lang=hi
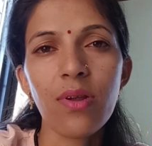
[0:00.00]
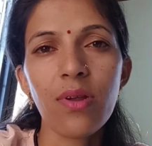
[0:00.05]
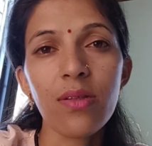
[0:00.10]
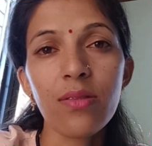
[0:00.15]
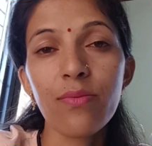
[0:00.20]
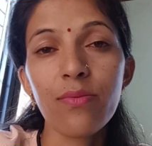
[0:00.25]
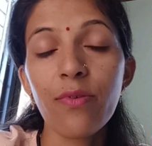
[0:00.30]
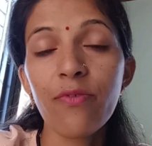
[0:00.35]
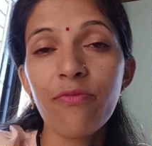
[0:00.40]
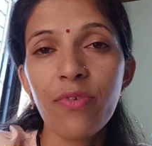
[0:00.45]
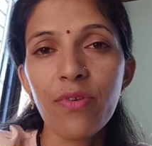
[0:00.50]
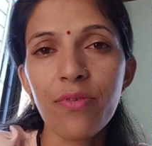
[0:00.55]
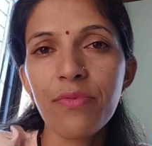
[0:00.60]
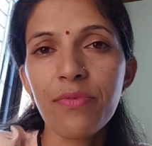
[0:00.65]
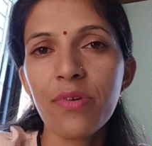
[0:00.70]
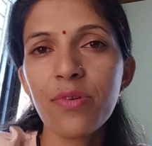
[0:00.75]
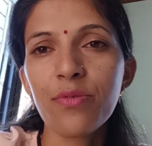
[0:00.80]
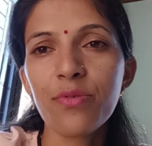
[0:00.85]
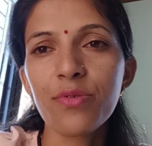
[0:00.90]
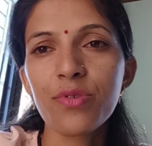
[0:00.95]
रात में
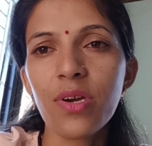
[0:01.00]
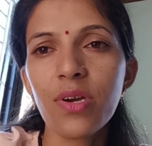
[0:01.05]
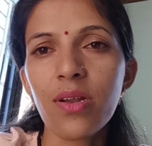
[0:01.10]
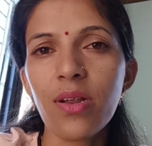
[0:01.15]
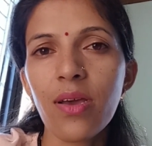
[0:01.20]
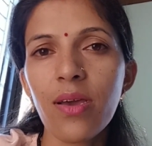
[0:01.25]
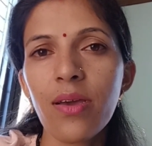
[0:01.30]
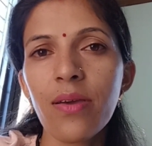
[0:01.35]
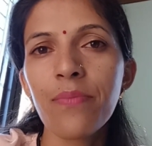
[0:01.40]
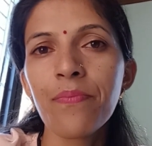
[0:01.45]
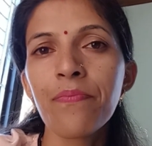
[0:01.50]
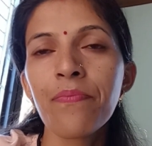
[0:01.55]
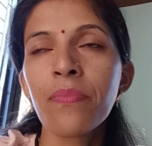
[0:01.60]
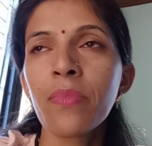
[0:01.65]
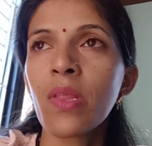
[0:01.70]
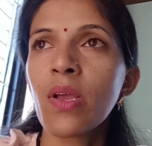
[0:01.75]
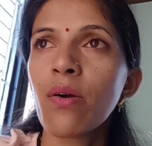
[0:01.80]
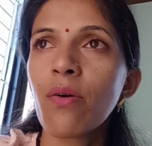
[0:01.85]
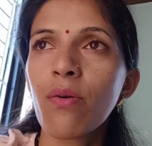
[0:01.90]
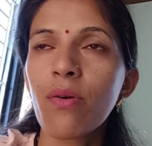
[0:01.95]
फीवर हो जा रहा है
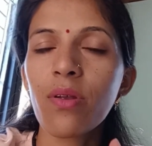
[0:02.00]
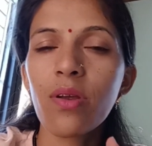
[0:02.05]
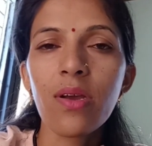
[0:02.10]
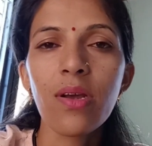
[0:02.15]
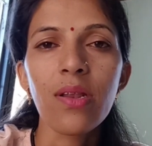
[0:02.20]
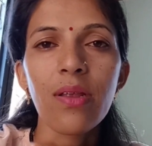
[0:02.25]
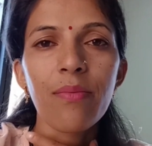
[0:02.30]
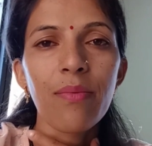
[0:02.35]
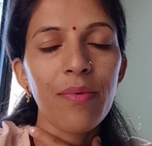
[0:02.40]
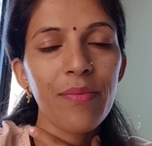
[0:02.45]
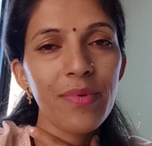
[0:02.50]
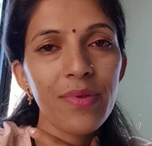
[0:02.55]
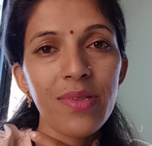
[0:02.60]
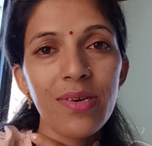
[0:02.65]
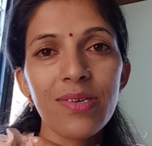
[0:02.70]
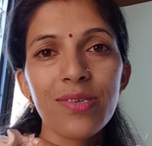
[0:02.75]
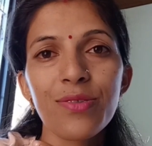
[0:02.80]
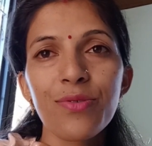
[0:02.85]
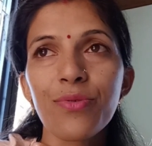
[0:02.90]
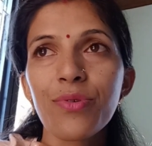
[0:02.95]
और गले में भी
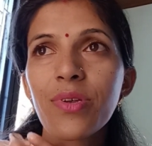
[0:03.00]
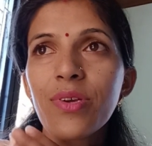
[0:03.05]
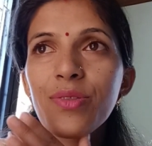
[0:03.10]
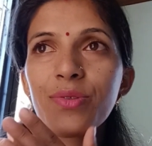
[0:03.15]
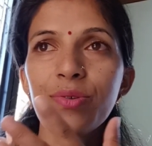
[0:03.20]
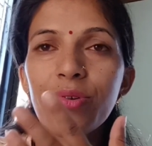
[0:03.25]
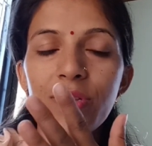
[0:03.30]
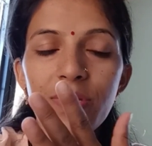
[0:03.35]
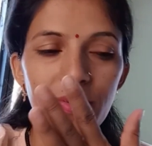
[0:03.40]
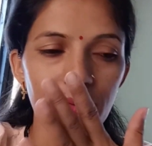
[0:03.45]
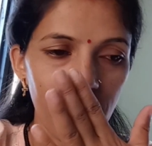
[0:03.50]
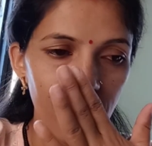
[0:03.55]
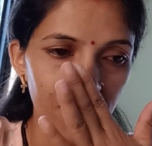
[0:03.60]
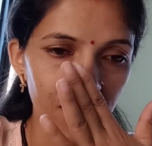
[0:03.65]
दर्द हो रही है थोड़ी